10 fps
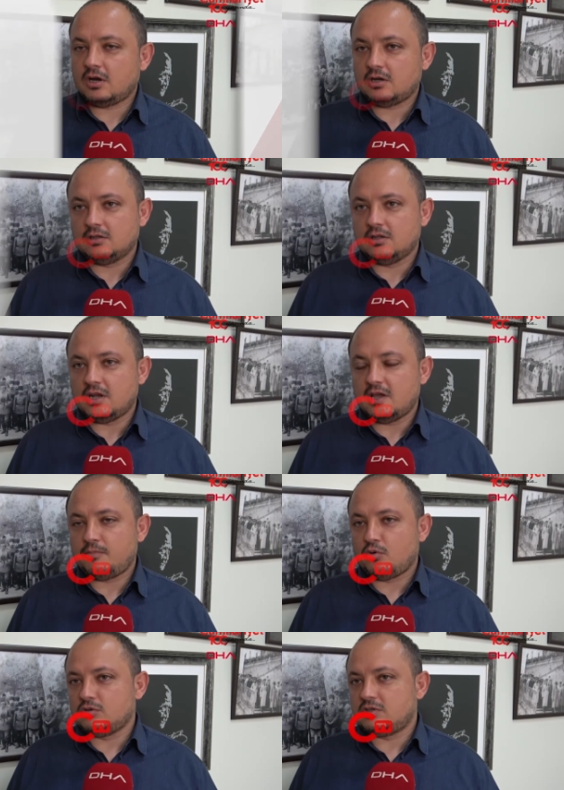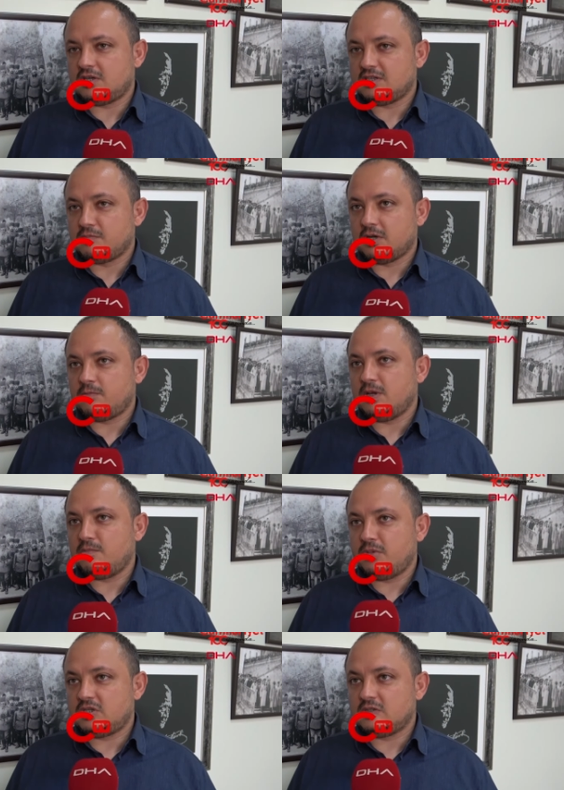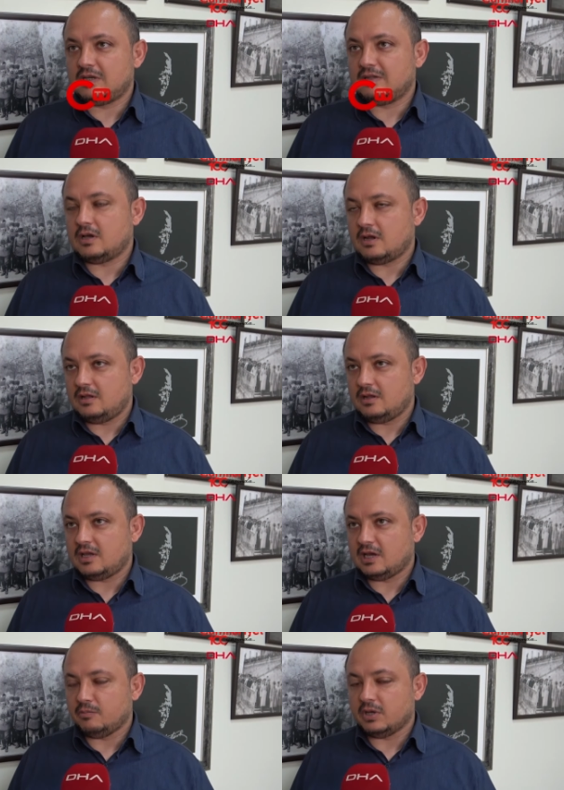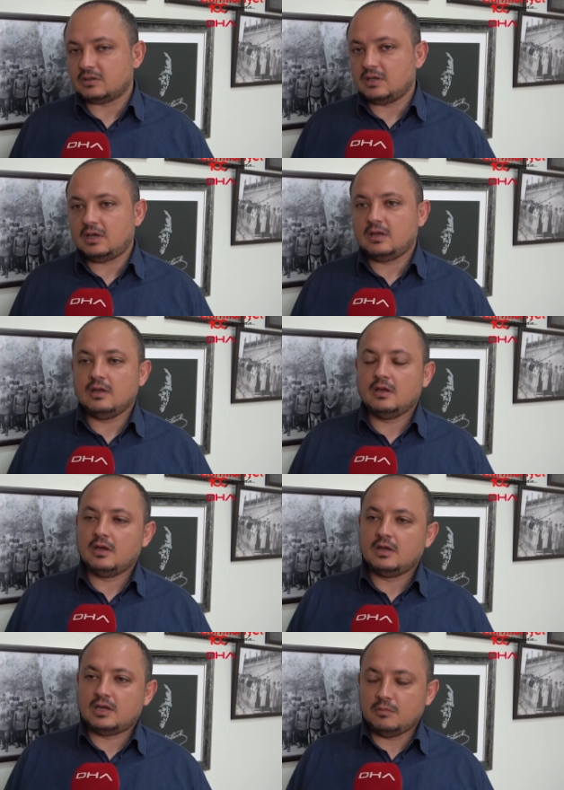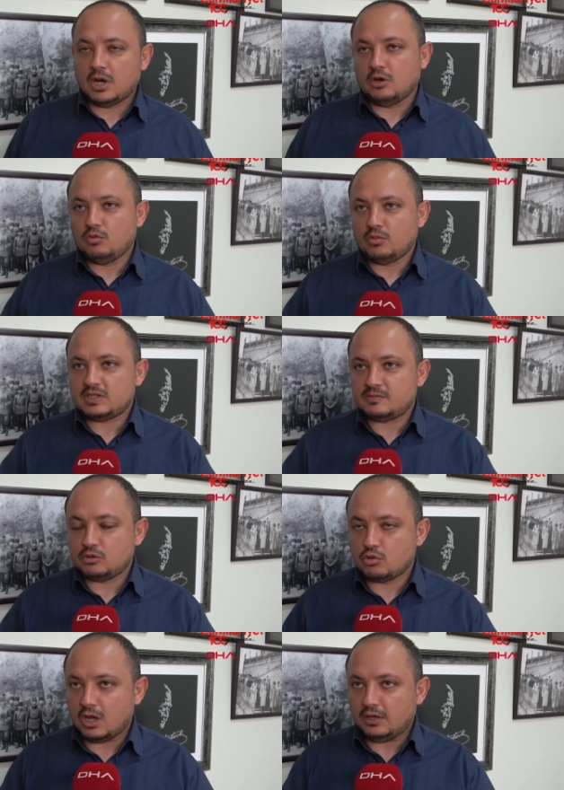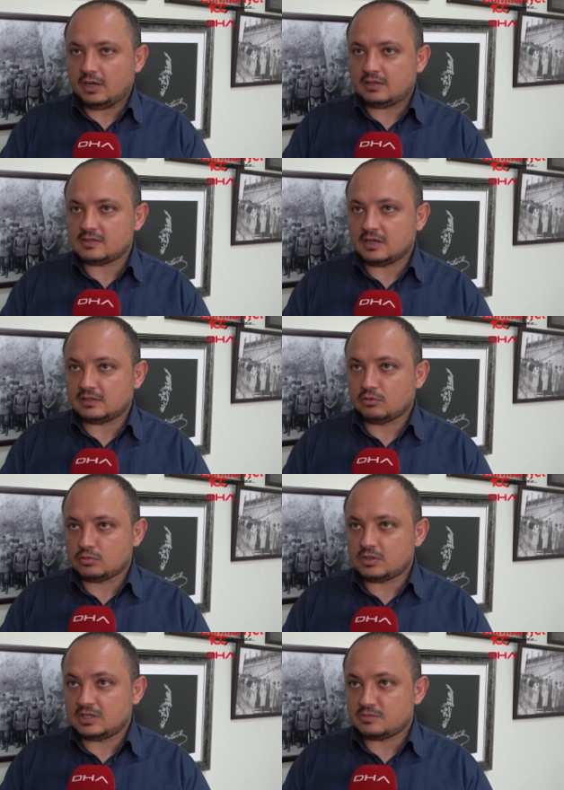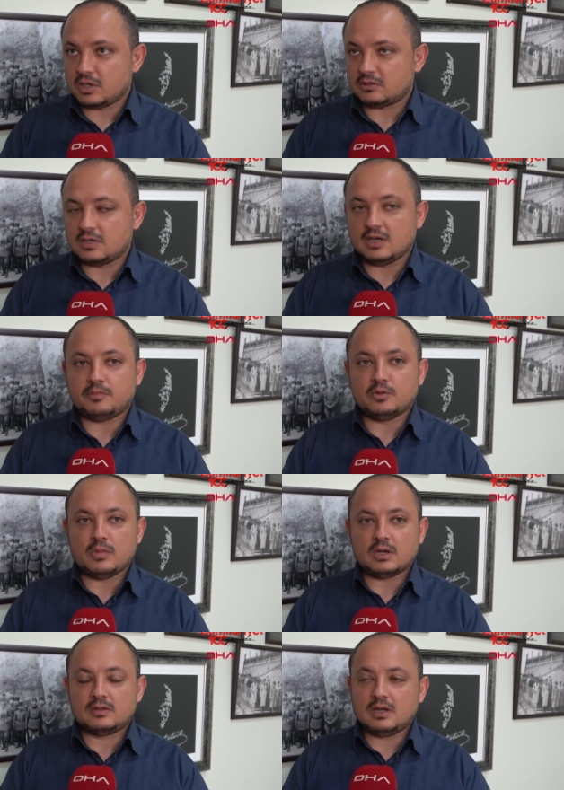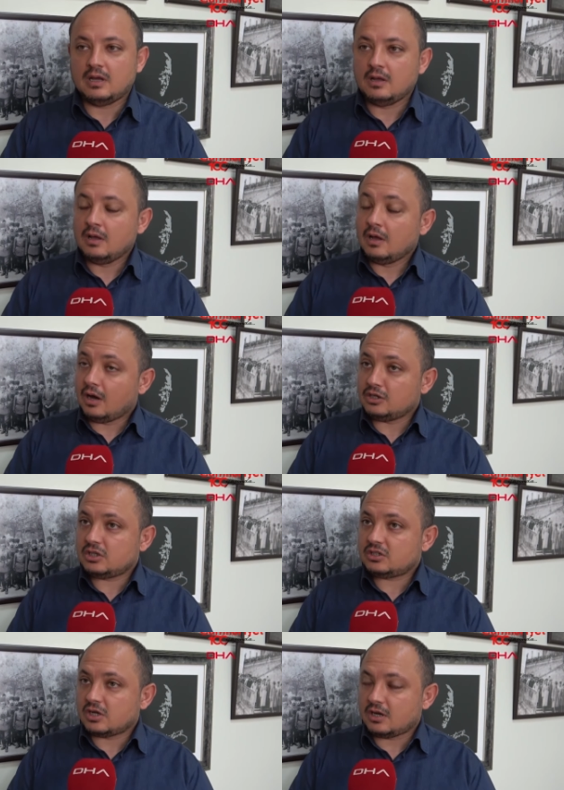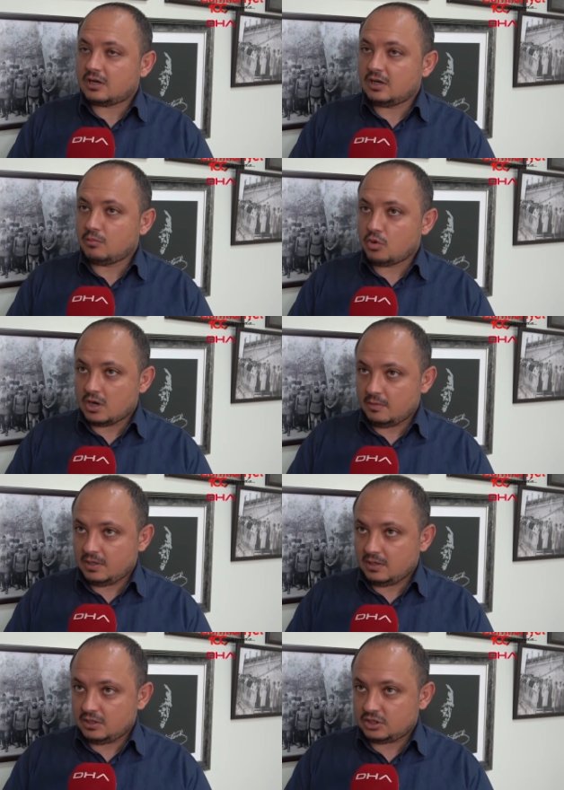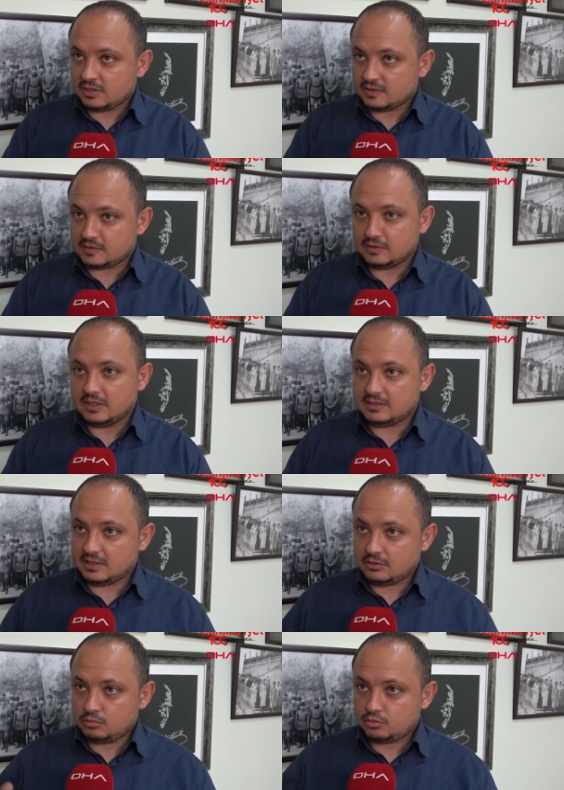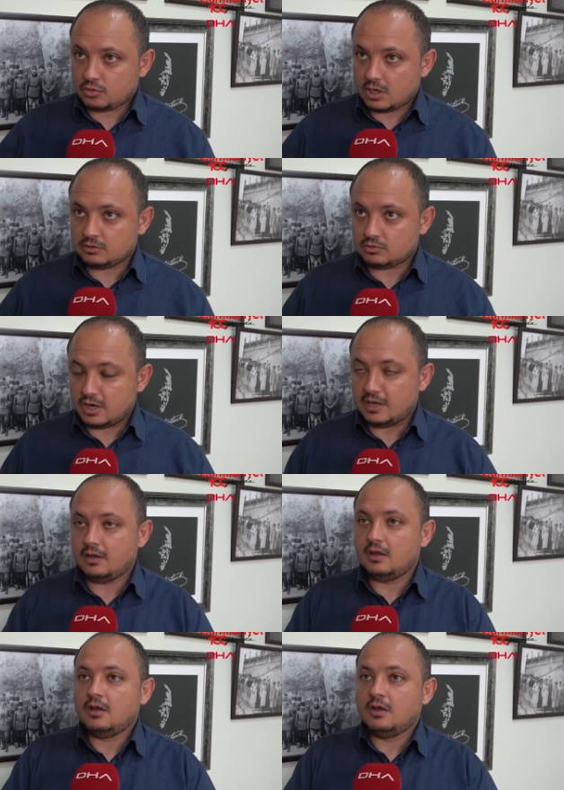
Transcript: akıllara hep 18 Mart ve 25 Nisan tarihleri gelmekte. Ki malum resmi törenler de zaten 18 Mart'ta yapılmakta. Ancak Çanakkale Muharebeleri içerisinde 8,5 ay süren